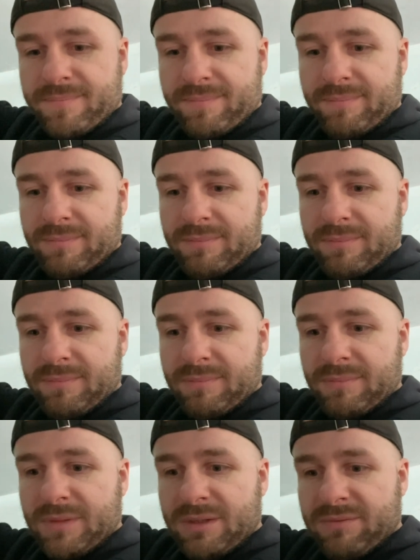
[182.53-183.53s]

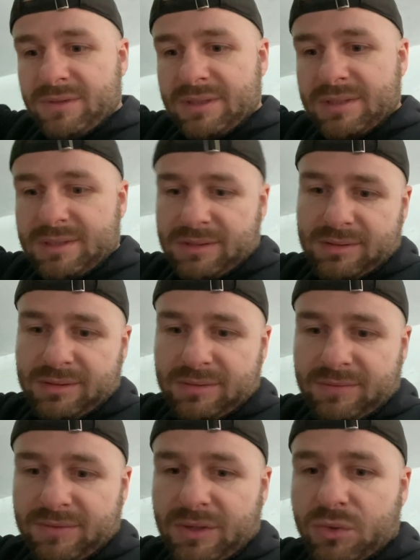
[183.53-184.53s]
mm, więc
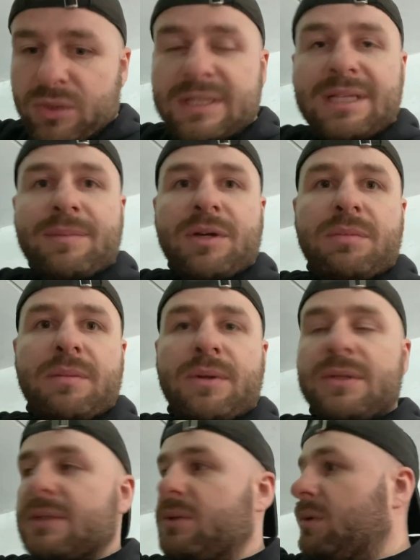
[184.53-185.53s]
wykorzystam go po
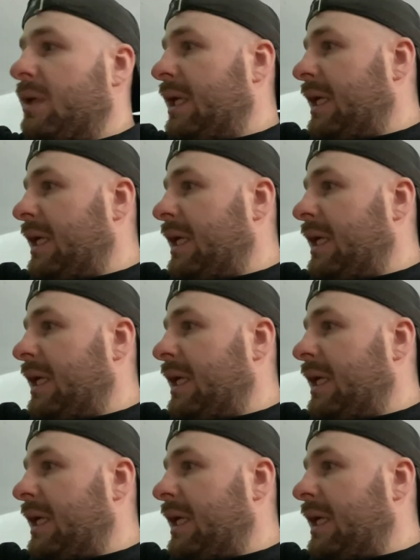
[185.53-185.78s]
prostu,